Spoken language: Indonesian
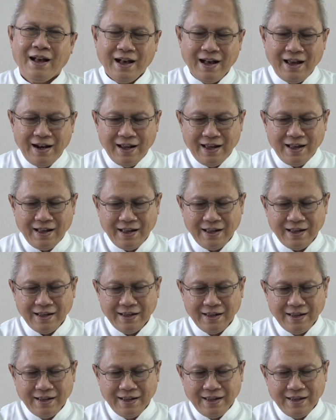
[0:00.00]

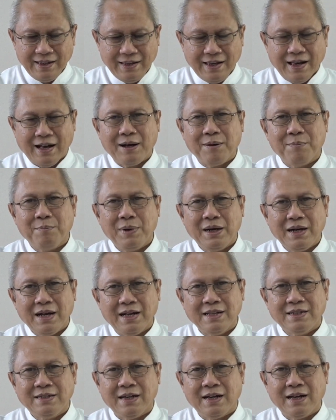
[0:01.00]
Allah yang
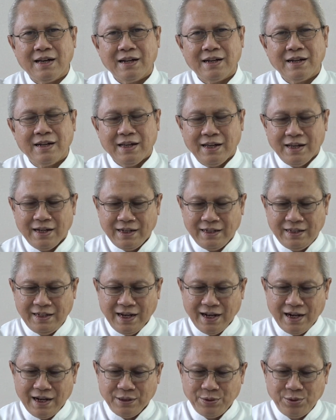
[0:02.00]
mengajar,
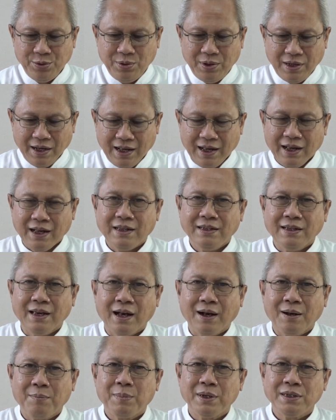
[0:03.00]
dialah juga
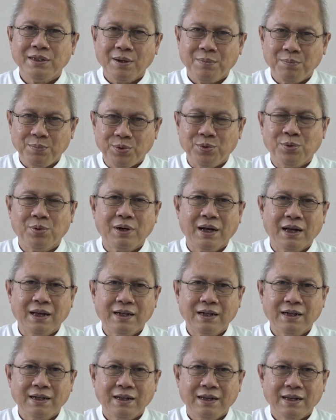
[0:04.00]
yang
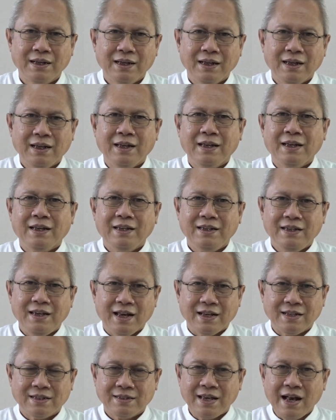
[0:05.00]
menyembuhkan.
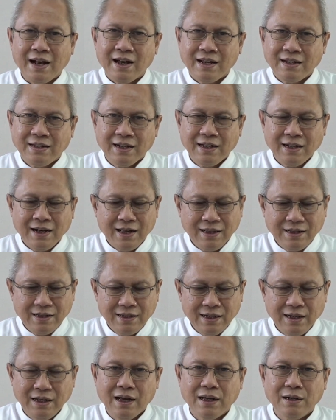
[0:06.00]
Ia sangat
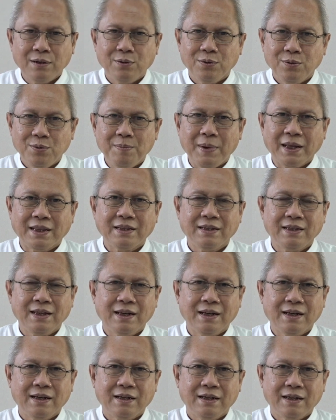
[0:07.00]
dekat dengan
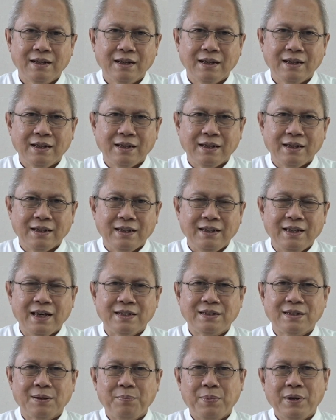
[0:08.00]
umatnya.
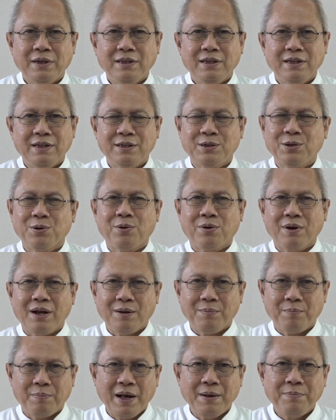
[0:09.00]
Ia seperti
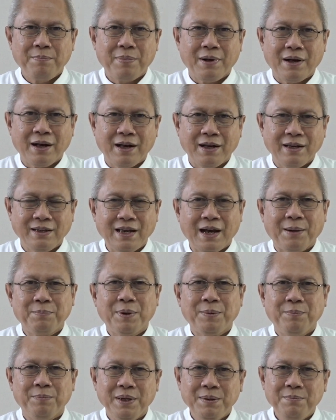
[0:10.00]
seorang bapa yang
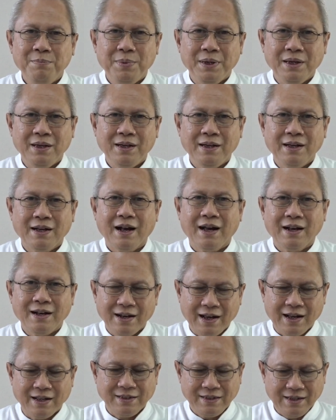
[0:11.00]
membimbing
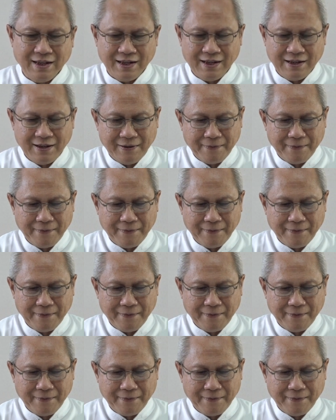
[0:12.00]
anaknya.